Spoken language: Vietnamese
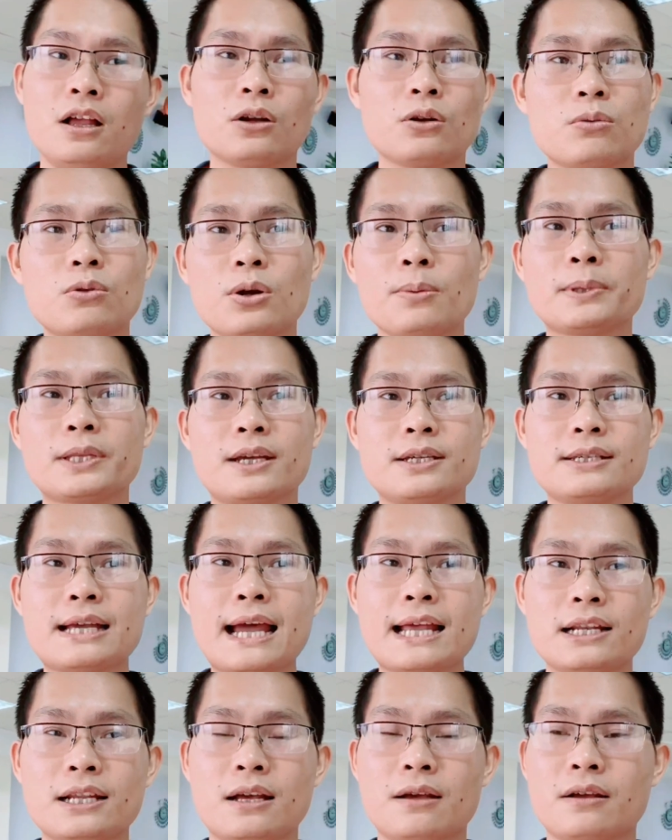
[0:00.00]
cũng có một thời
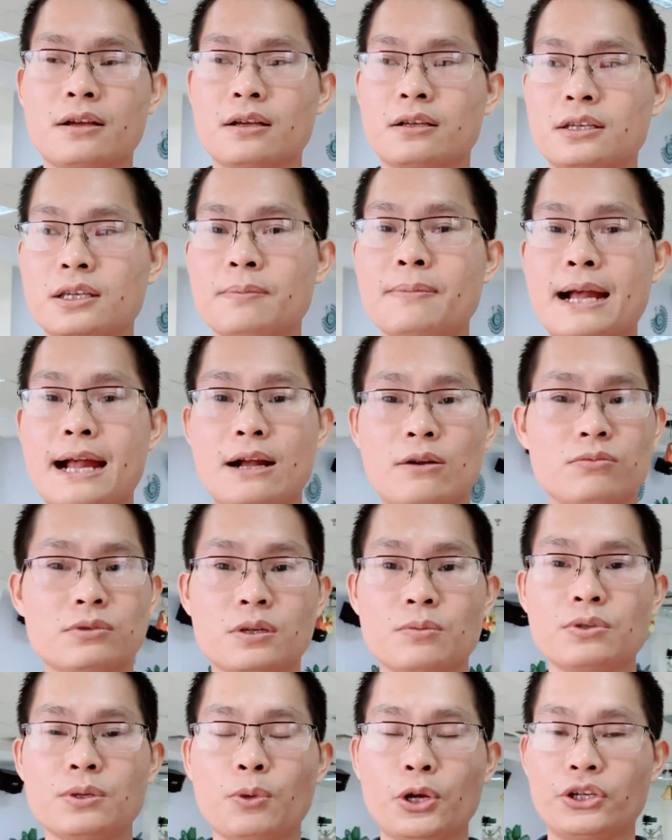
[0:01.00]
gian là Kim Ba cũng
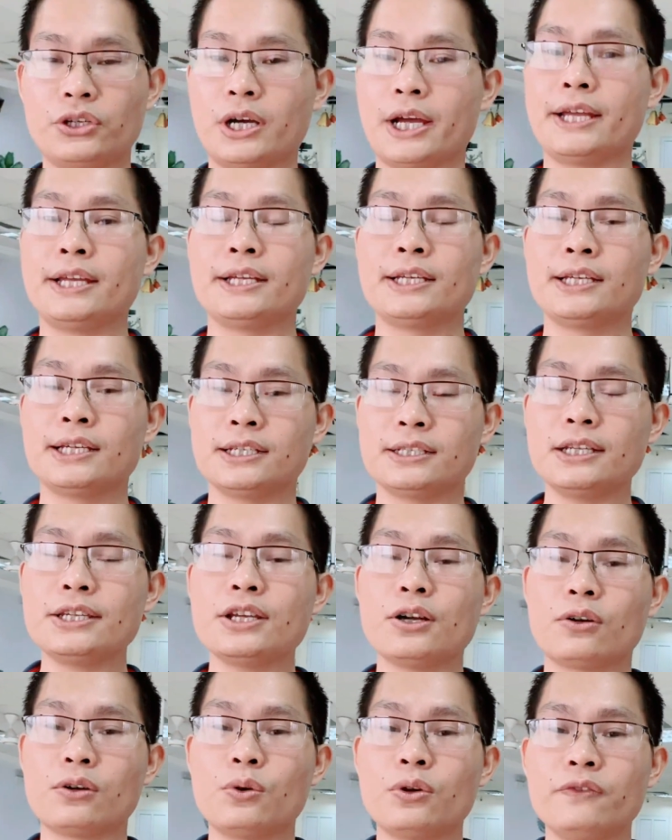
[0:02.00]
giống như mọi người rất
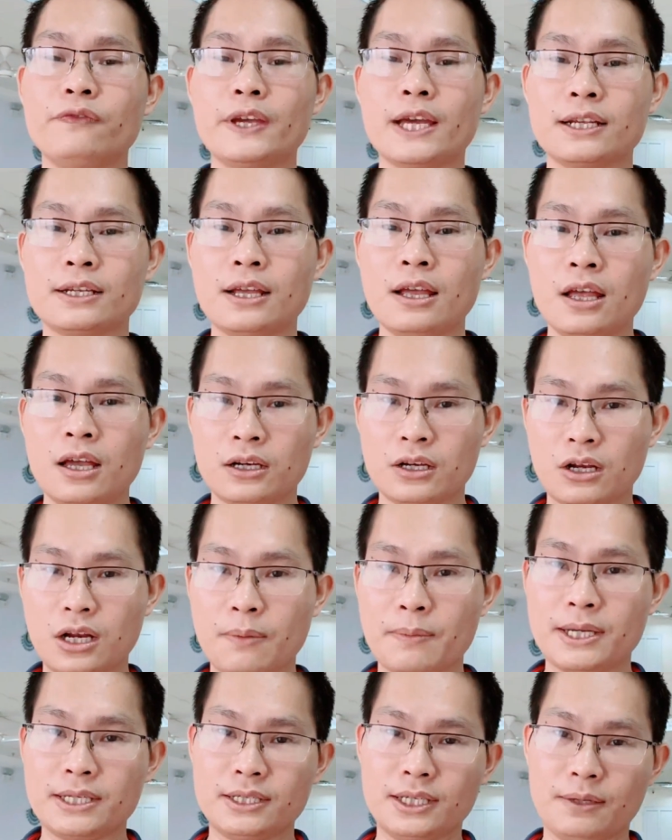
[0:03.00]
nhiều các huấn viên đó là
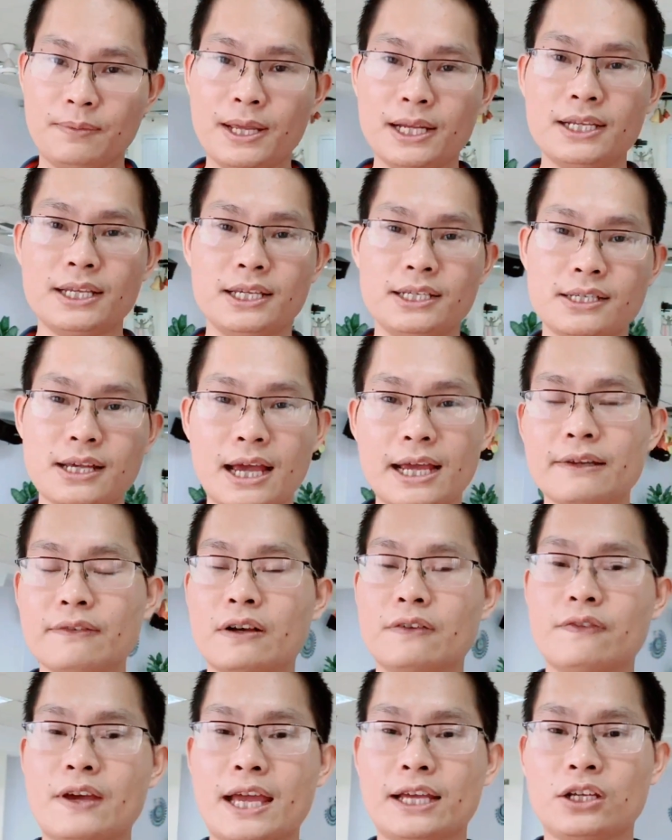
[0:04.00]
mình chỉ biết đi dạy
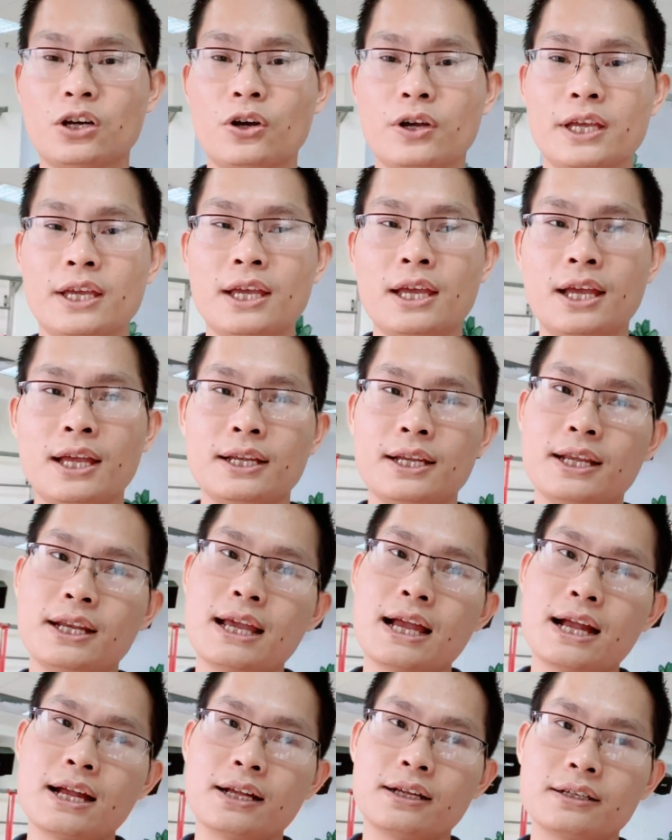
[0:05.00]
và về thôi nên
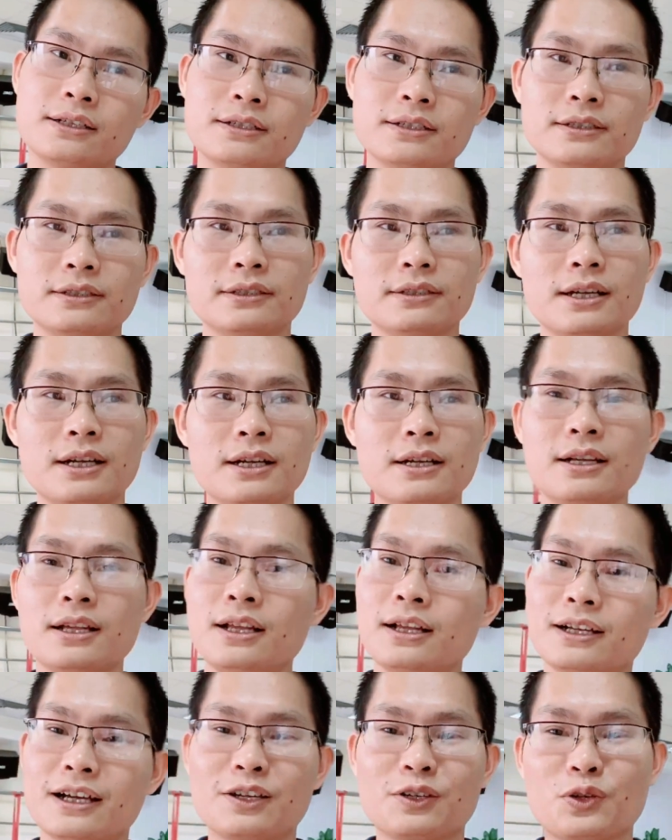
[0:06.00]
là cứ
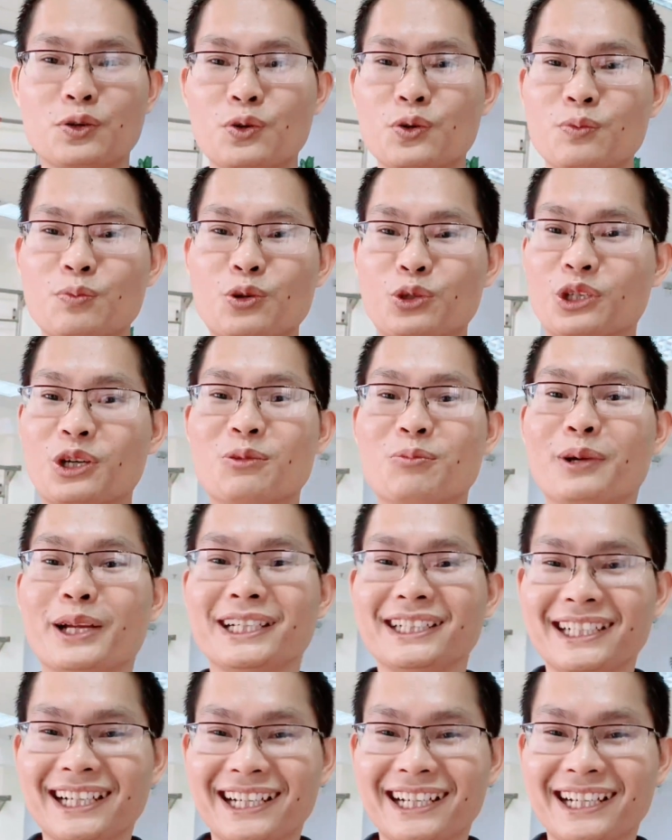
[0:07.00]
cần cù bù thông minh